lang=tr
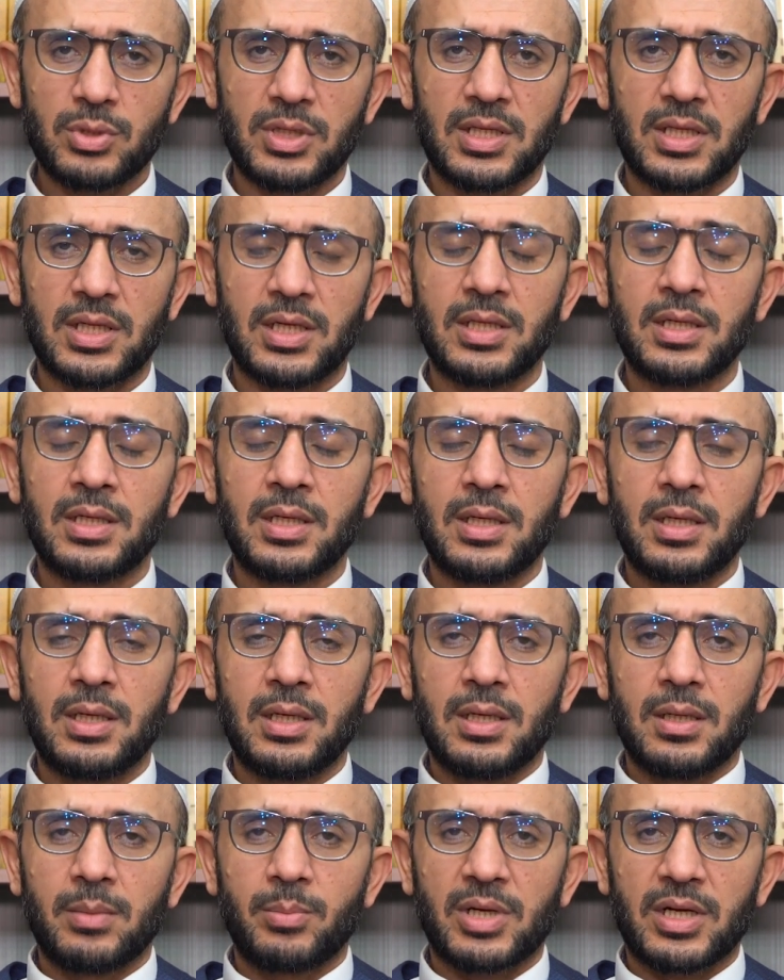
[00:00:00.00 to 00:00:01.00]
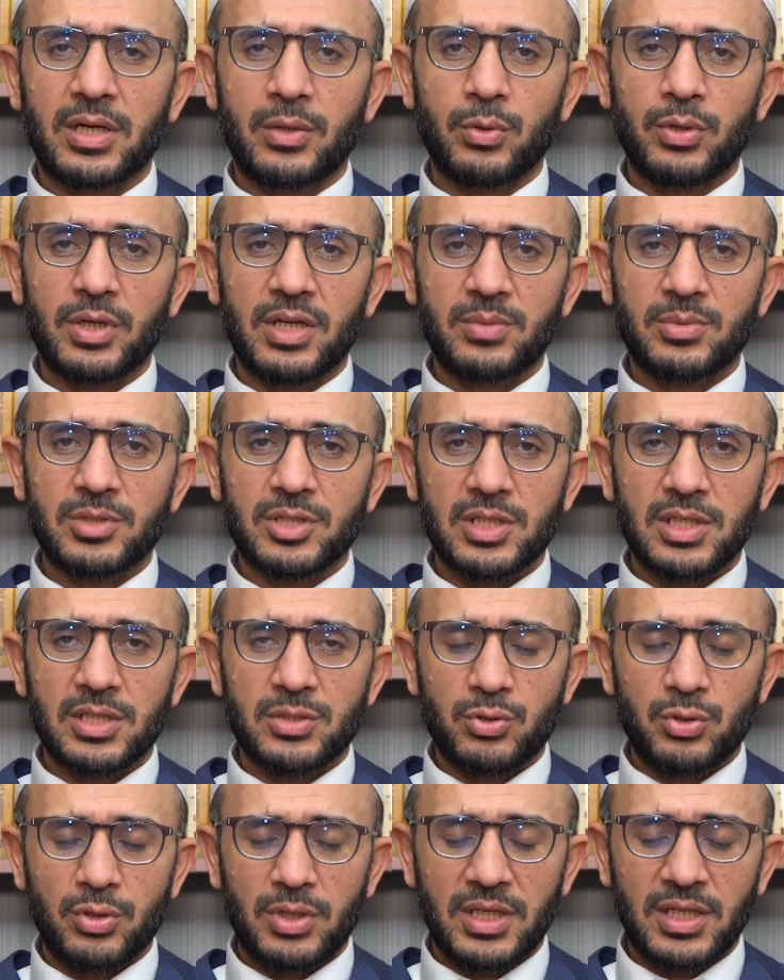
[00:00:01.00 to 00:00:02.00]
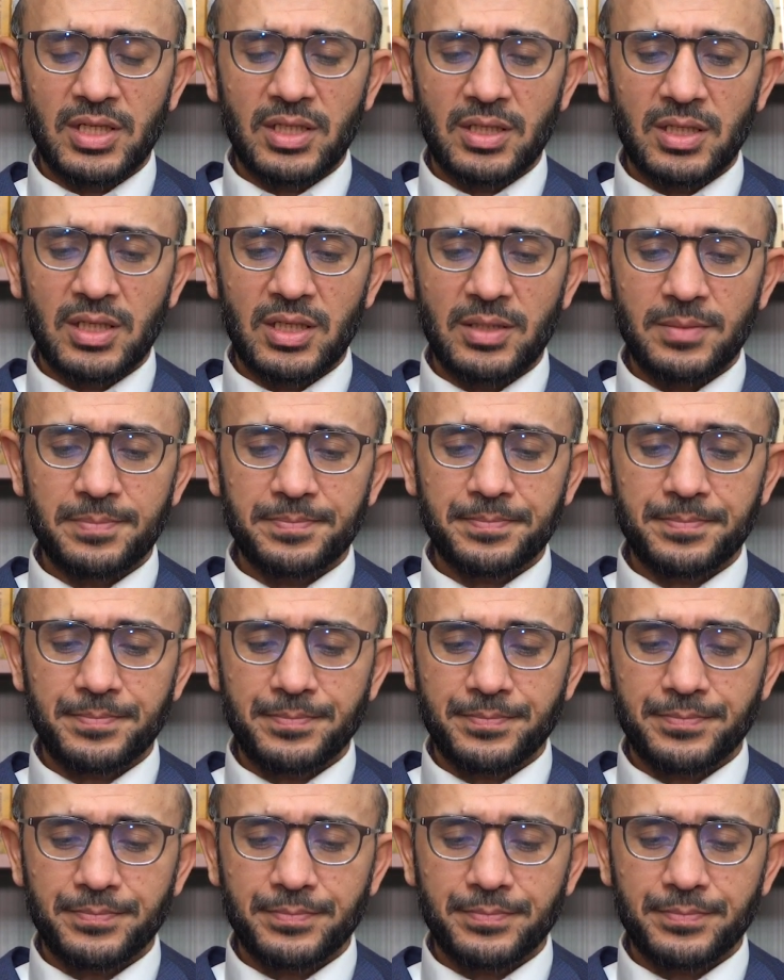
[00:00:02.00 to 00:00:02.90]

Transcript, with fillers: ya Resulallah bana öyle bir şey söyleyin ki